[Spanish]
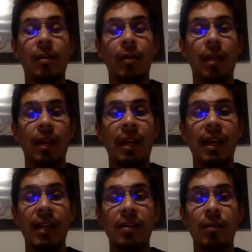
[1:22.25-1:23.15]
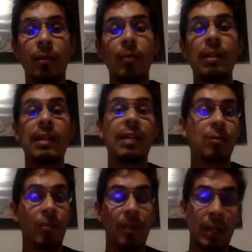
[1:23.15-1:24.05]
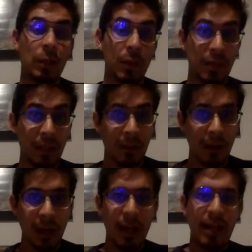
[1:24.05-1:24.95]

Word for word: lo que es un texto persuasivo.